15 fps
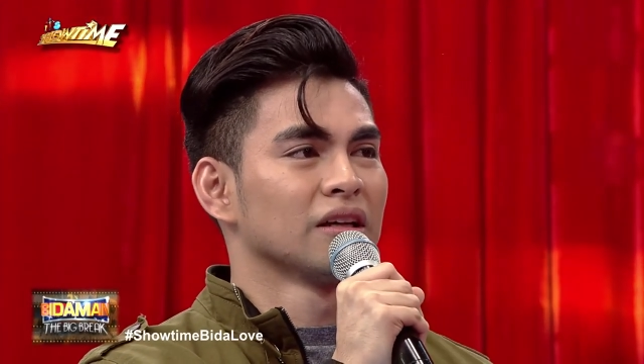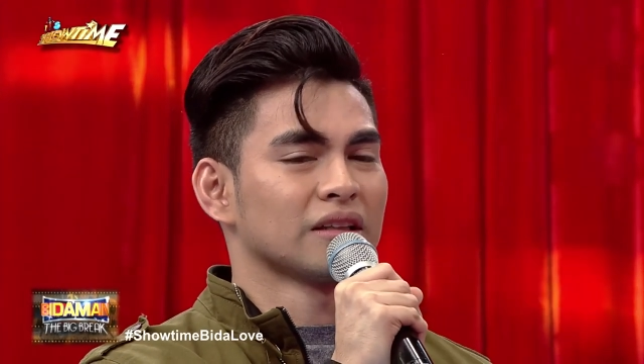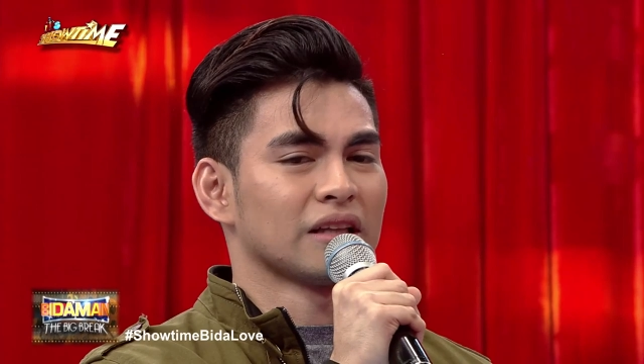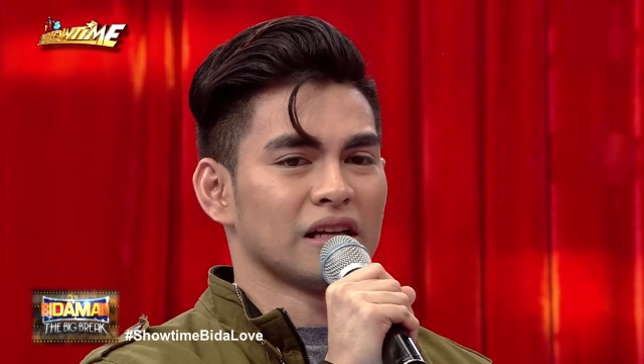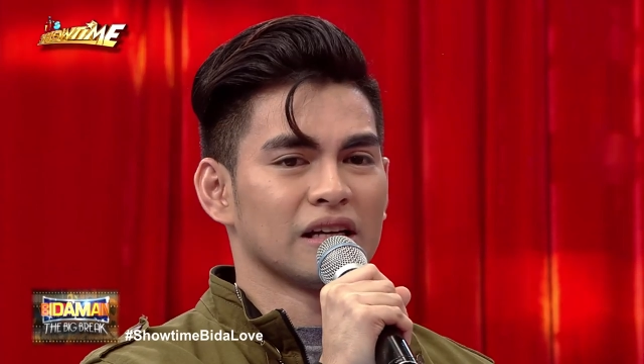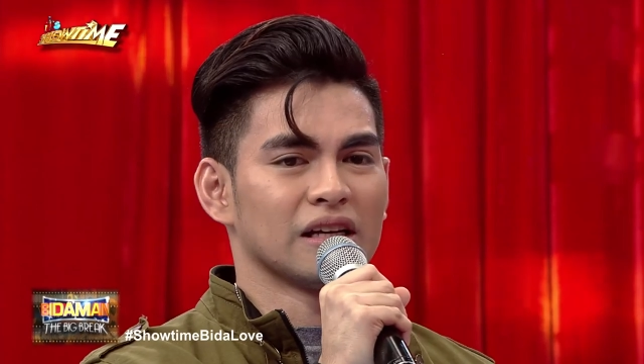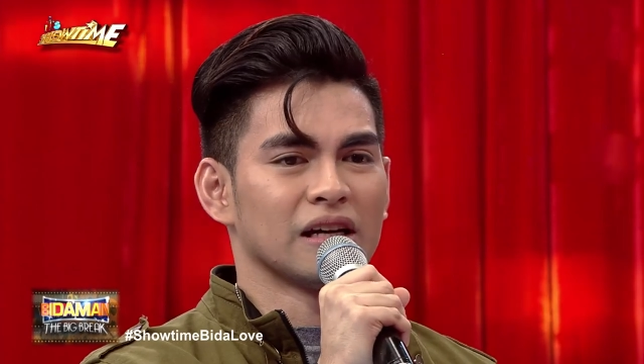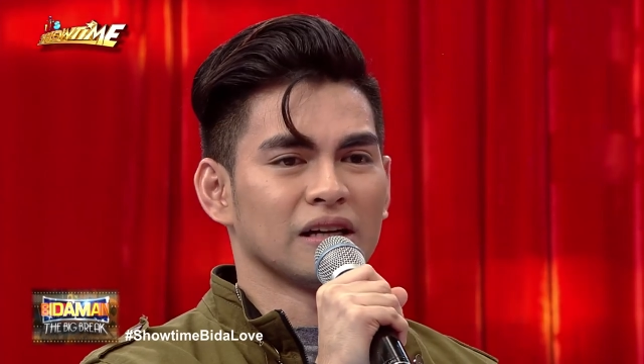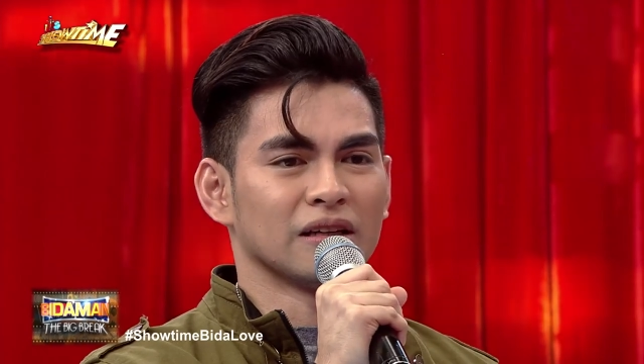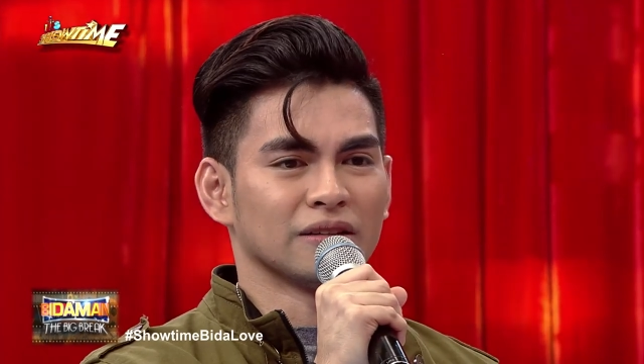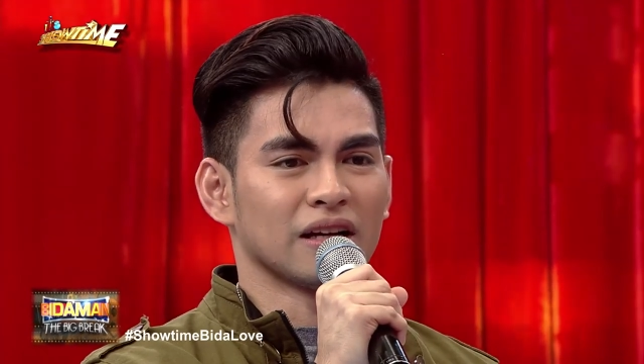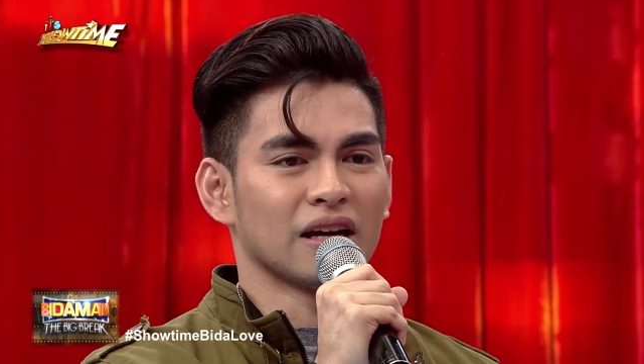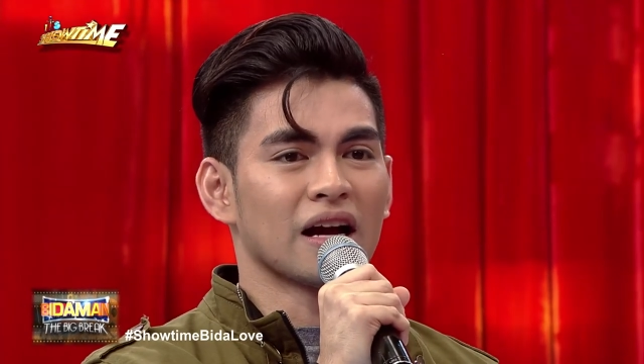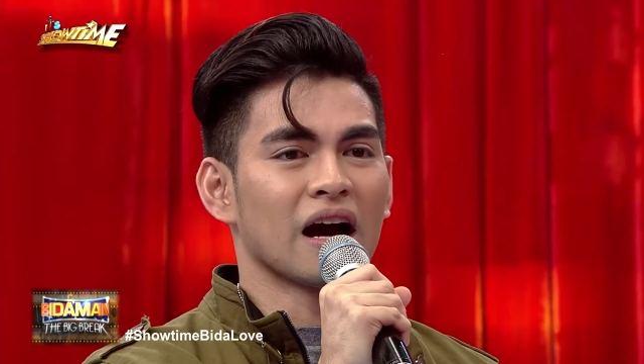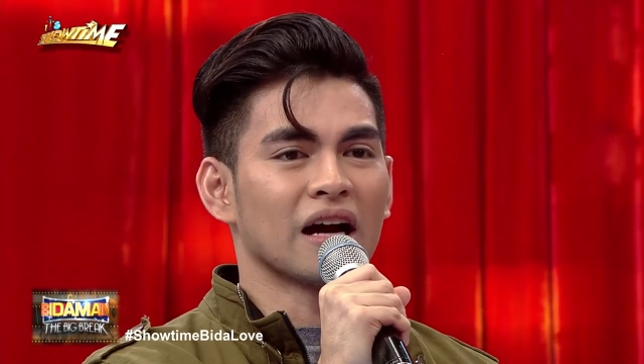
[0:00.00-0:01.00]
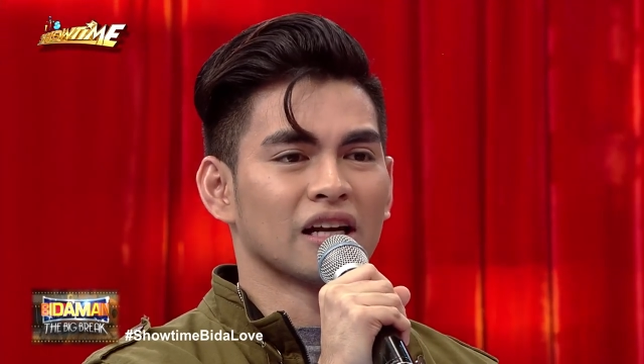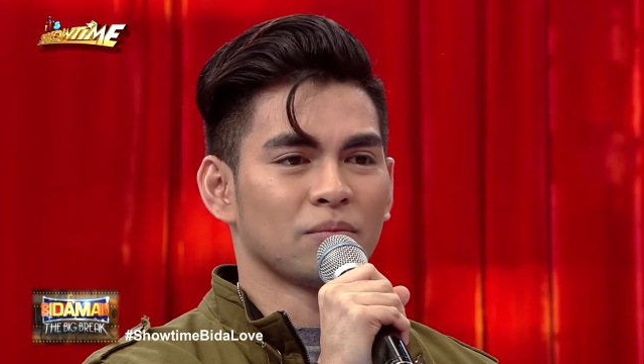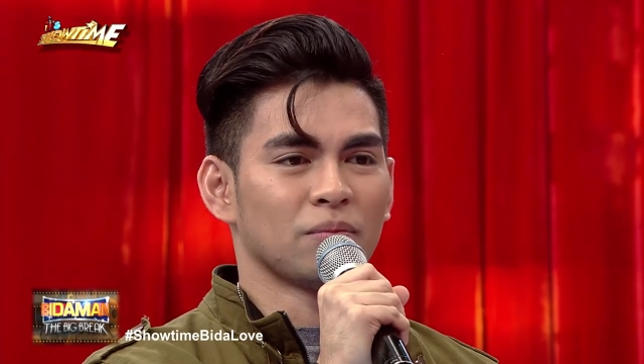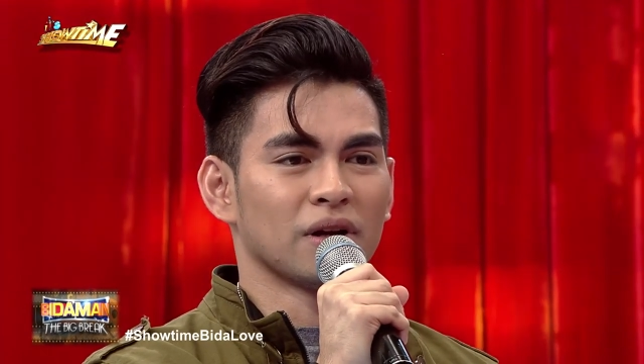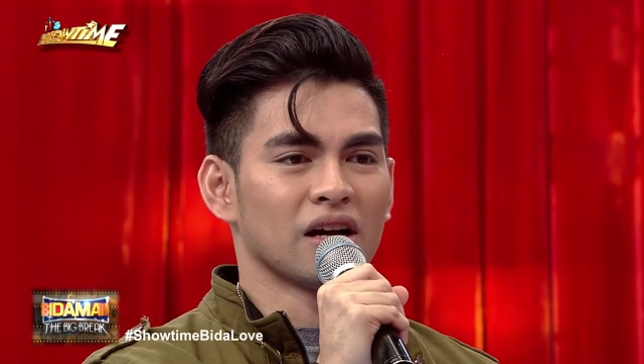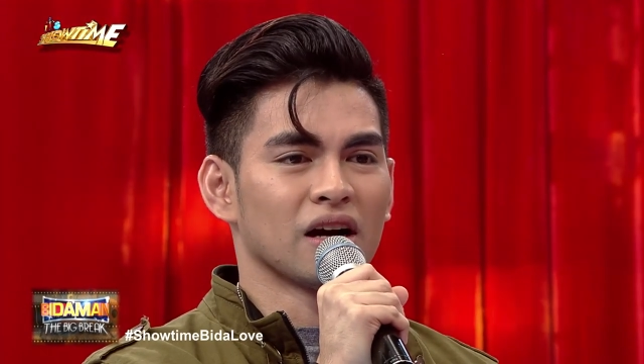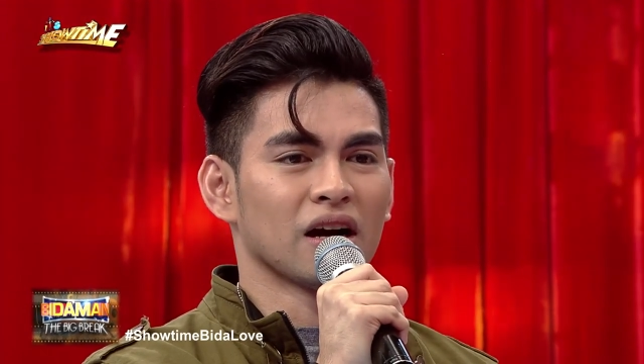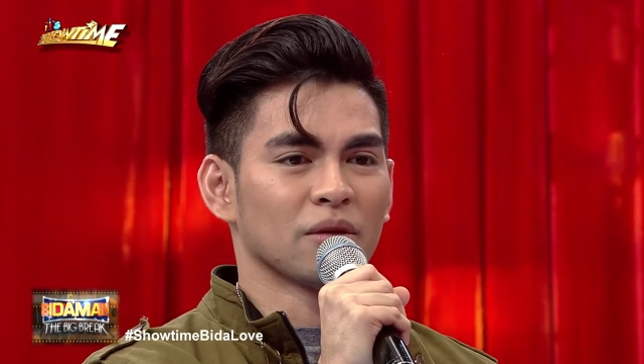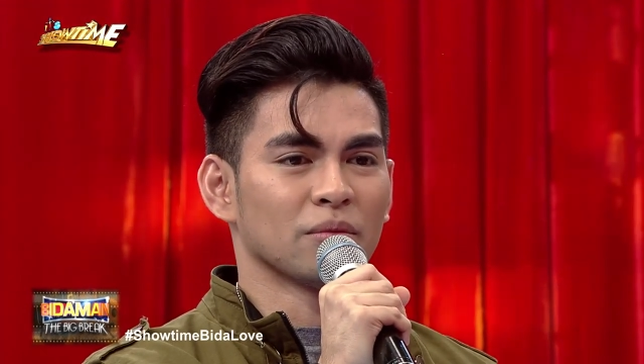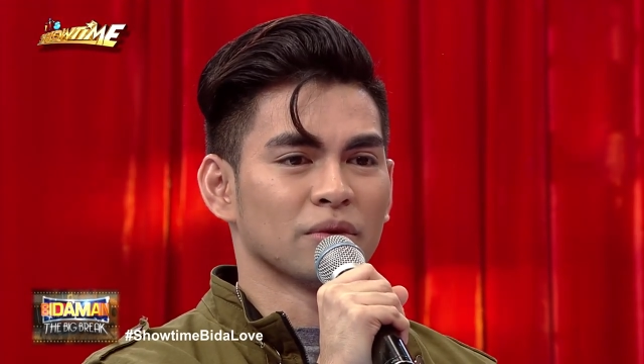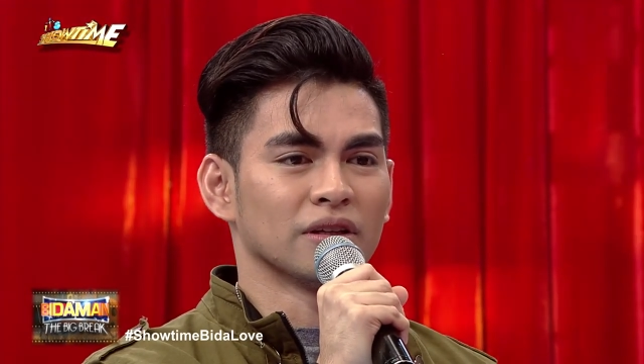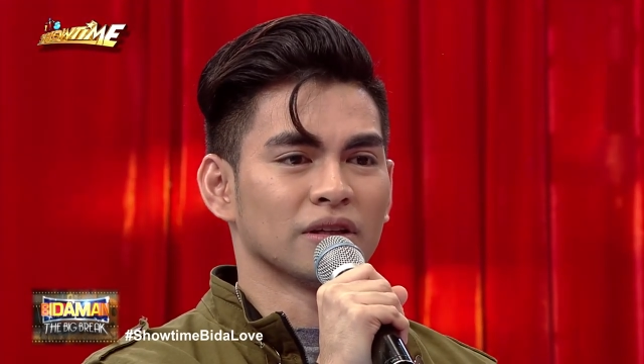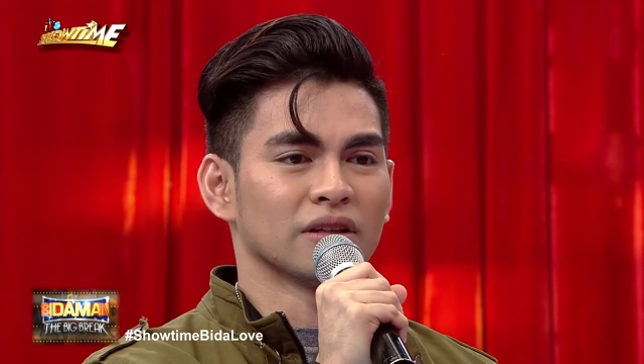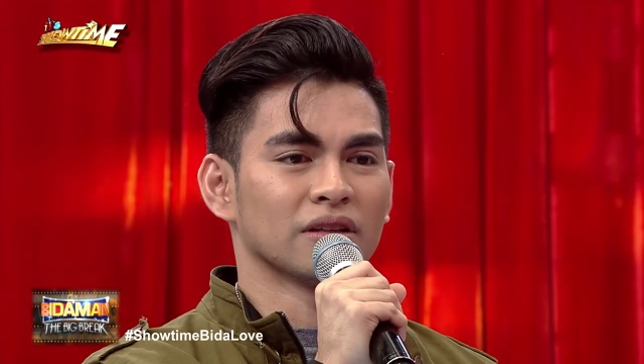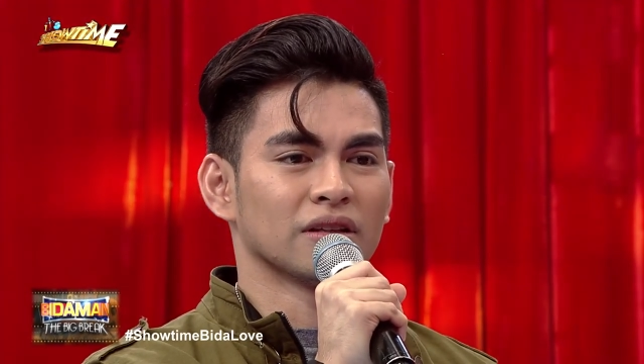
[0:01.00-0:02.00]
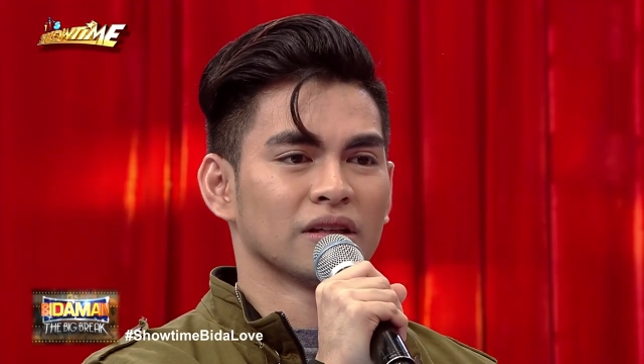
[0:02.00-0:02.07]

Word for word: talagang nag-aaral pa lang kami,